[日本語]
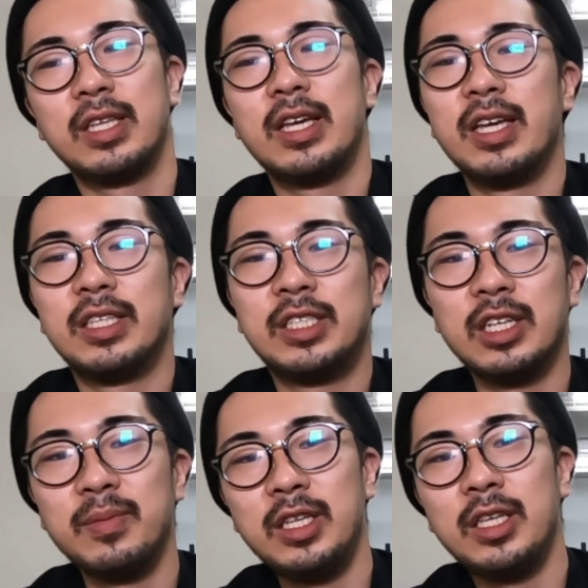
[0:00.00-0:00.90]
でち
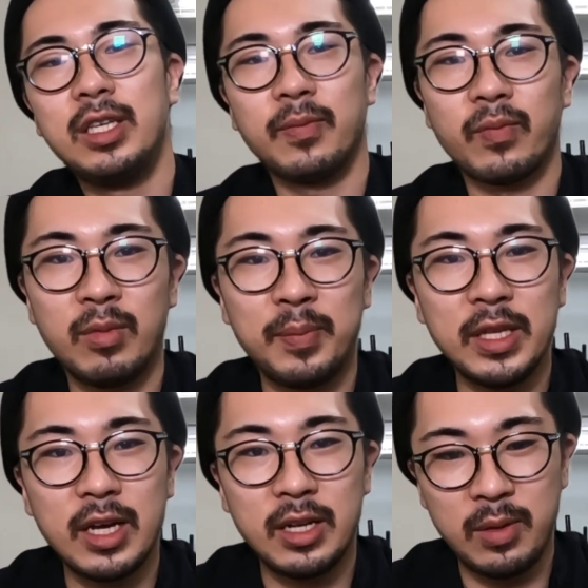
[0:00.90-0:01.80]
なみに、まあ、
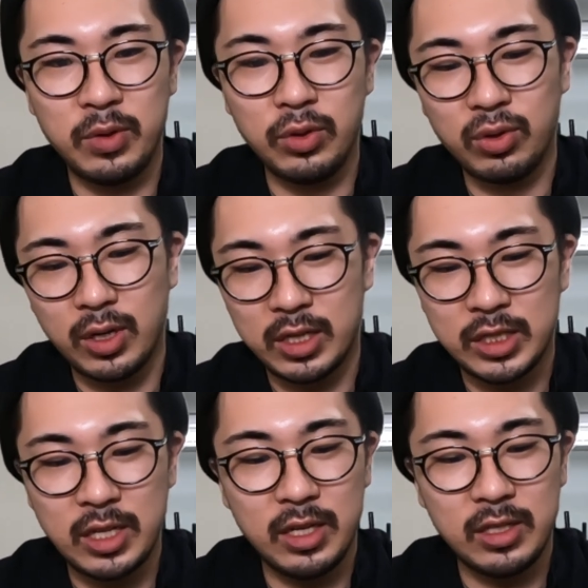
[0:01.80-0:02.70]
まだレビューとかは
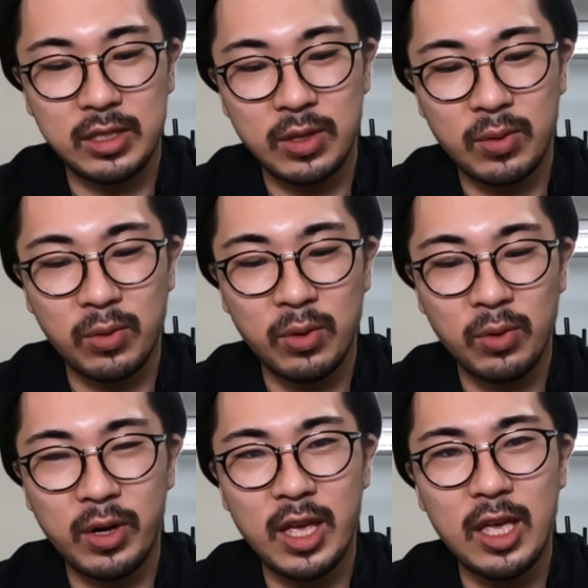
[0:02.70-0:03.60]
してないんですけど
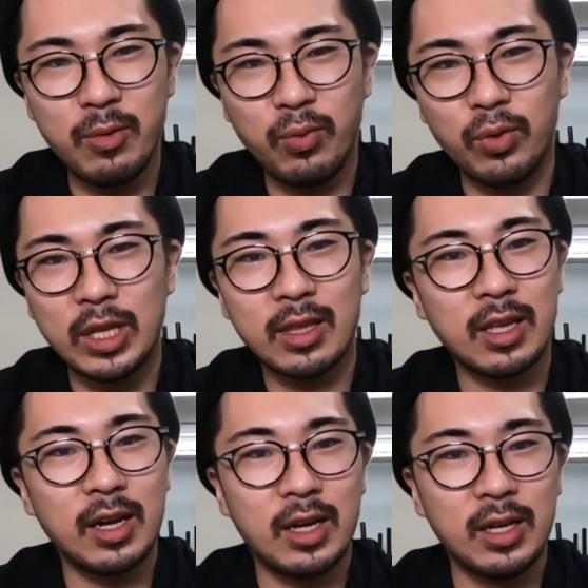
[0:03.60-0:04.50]
これ A4 だっ
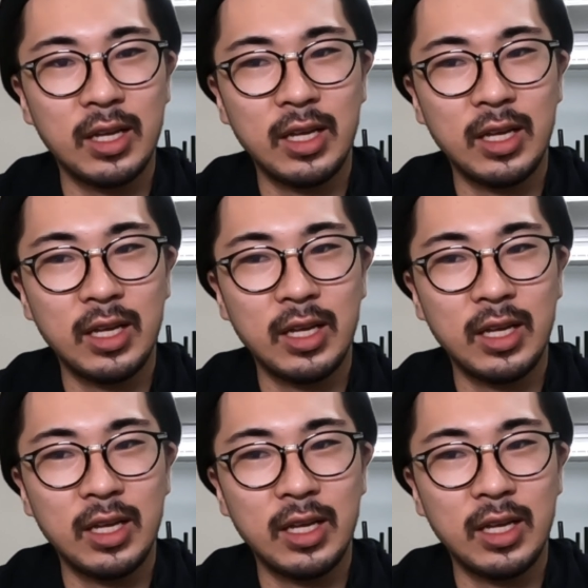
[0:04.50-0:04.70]
たら